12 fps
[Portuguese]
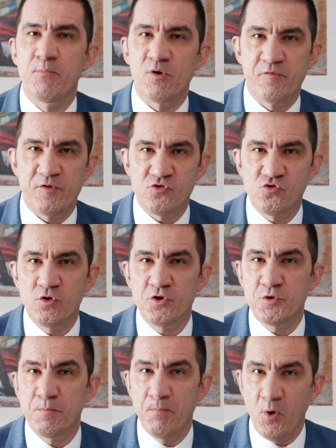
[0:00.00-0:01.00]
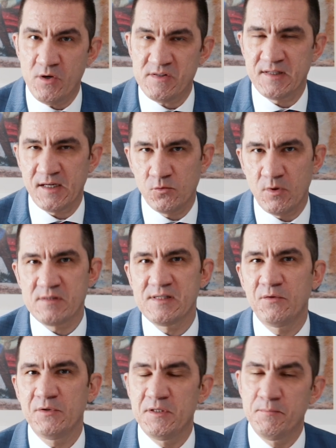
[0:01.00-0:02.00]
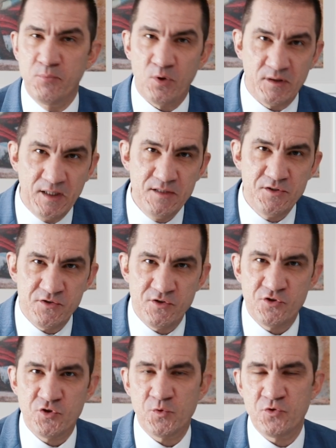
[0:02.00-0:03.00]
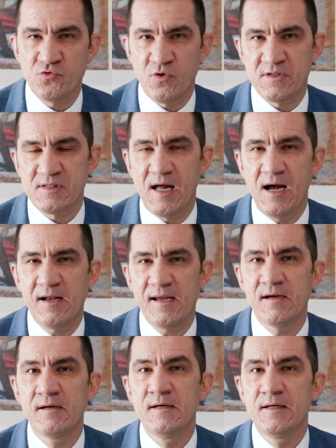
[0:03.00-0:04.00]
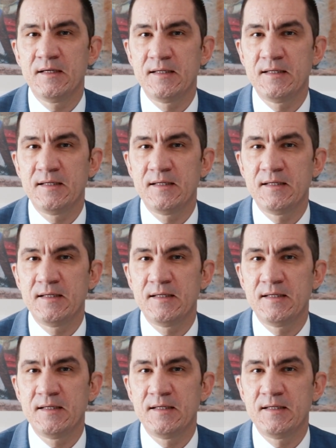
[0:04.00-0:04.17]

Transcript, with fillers: professor de pós-graduação em importantes instituições da área